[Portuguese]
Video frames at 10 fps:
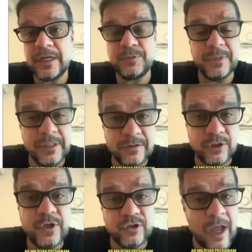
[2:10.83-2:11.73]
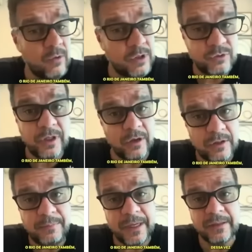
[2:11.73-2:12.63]
as milícias fecharam o Rio de
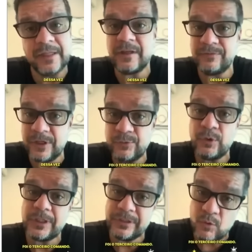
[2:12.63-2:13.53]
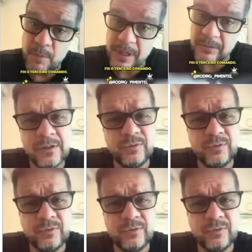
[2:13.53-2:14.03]
Janeiro também. Dessa vez foi o terceiro comando.